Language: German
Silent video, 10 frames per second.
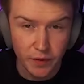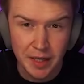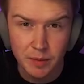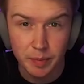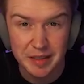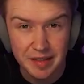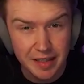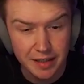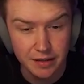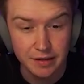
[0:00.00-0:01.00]
Wenn ihr bis
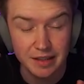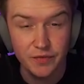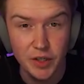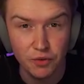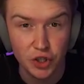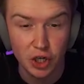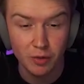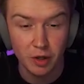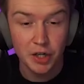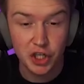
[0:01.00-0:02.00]
hierhin das Video
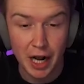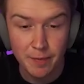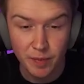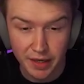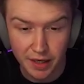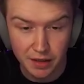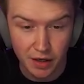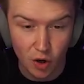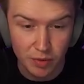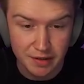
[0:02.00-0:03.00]
geschaut habt, schreibt mal gerne in
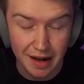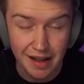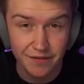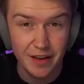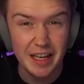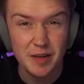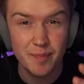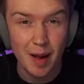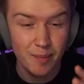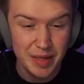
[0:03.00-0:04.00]
die Kommentare, welche
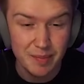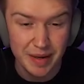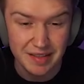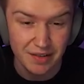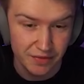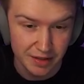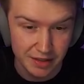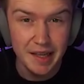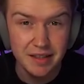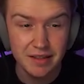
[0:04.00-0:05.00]
Pump ihr besser
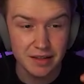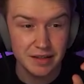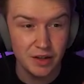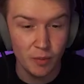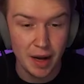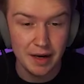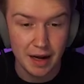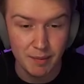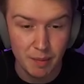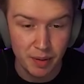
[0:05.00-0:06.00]
findet. Ist es die
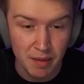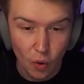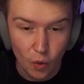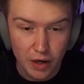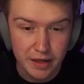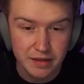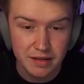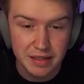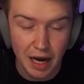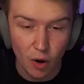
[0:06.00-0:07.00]
normale Hammerpump oder ist
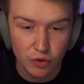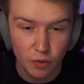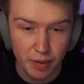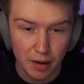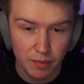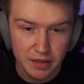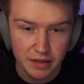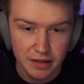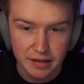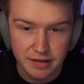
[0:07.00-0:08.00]
es die Autopump,
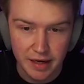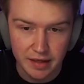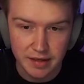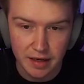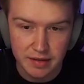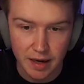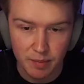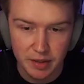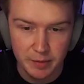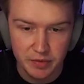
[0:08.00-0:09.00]
die sehr, sehr, sehr
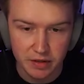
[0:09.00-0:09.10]
beliebt